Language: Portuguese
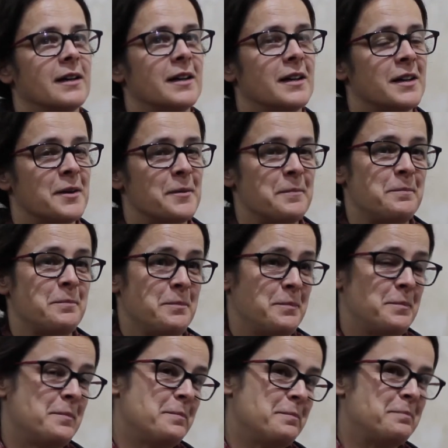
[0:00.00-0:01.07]

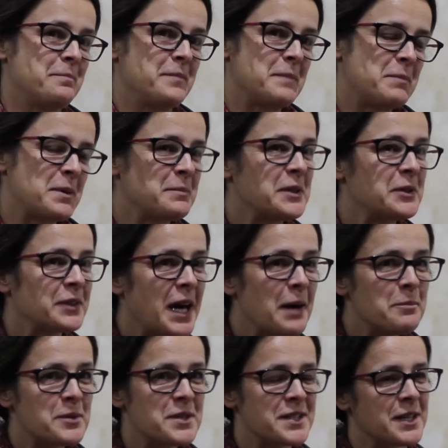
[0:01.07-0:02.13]
Uh, em primeiro
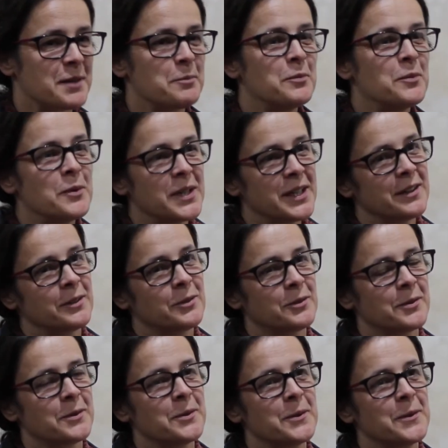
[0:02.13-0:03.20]
lugar, por ser
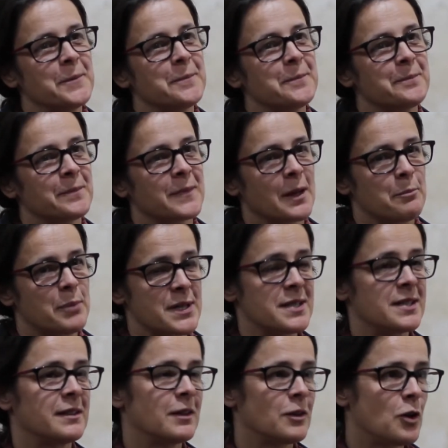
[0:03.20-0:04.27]
muito
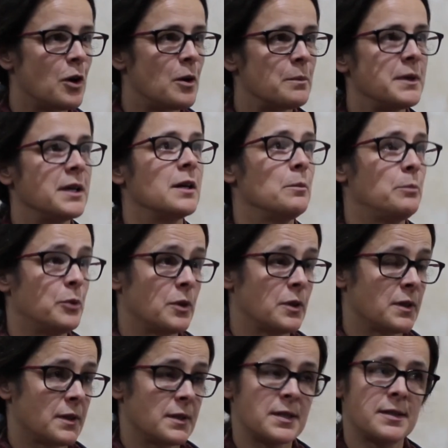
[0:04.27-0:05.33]
parecida com a minha,
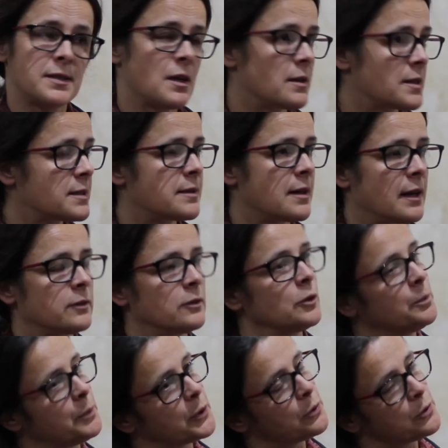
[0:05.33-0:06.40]
porque só se
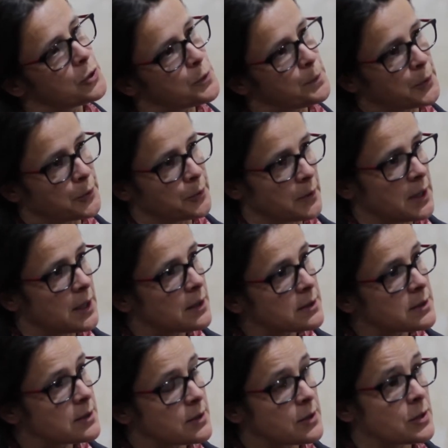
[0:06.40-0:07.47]
tratam de produtos
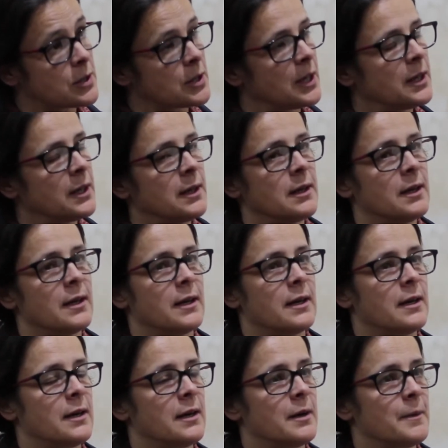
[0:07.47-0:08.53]
portugueses,
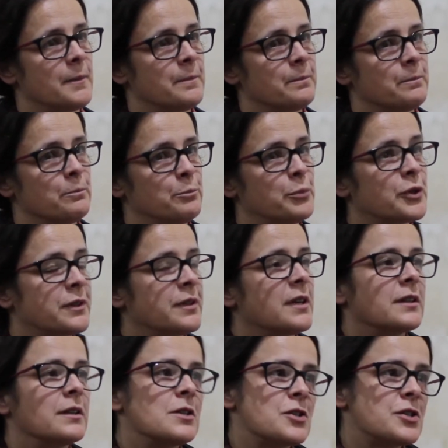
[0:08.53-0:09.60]
um, por
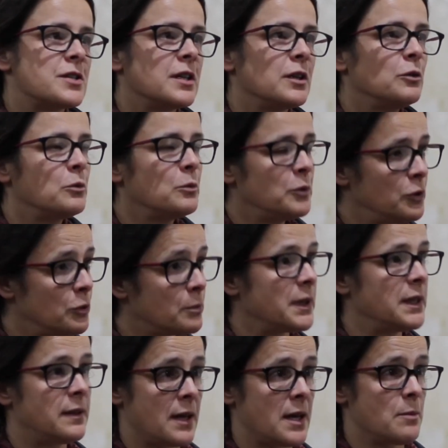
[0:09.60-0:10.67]
ter nascido de
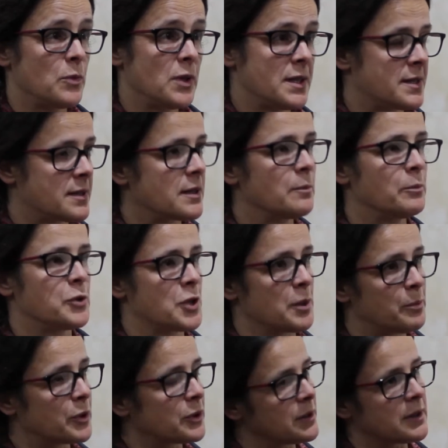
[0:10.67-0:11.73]
uma ideia muito simples
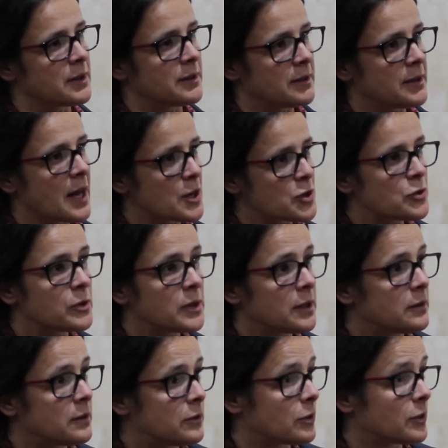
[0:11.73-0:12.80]
e por ter tido a
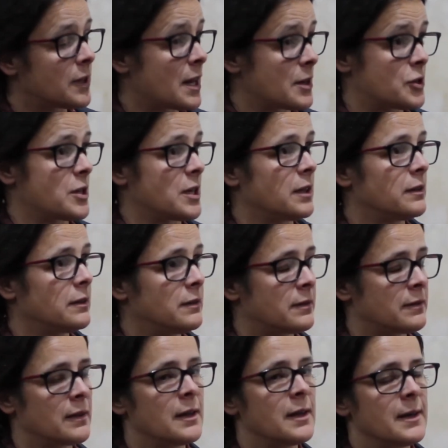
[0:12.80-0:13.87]
ajuda de toda a gente,